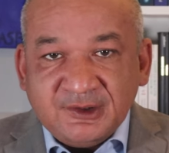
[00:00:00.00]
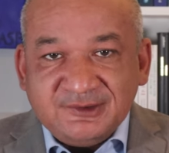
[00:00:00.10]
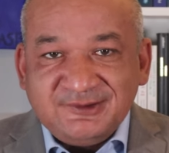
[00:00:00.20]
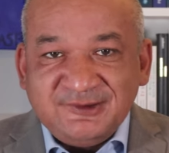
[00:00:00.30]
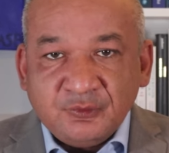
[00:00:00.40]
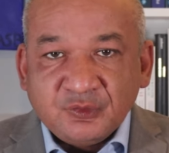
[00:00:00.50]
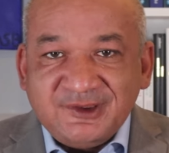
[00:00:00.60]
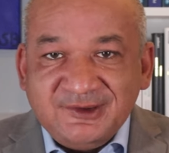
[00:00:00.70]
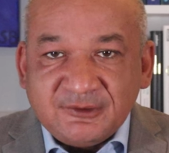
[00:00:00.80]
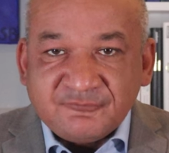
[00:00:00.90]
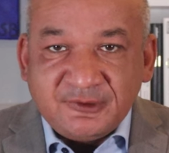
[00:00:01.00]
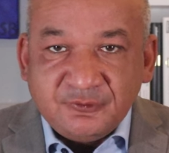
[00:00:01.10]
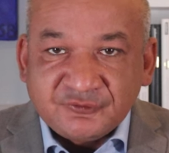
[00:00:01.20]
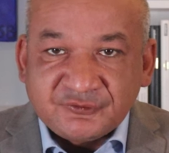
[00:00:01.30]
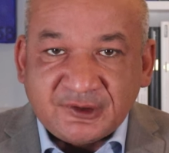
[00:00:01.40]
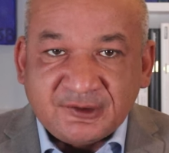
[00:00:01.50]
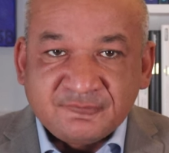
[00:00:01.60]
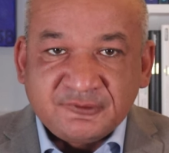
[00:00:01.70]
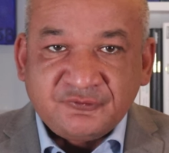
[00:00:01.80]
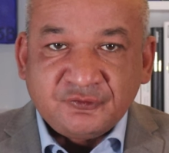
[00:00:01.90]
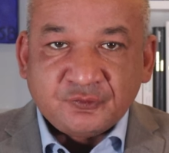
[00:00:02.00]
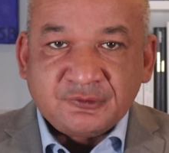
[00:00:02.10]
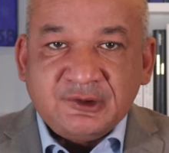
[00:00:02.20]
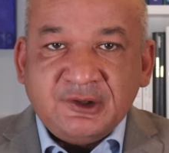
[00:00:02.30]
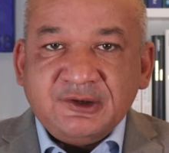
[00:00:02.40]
Die Theorie der Verlustaversion,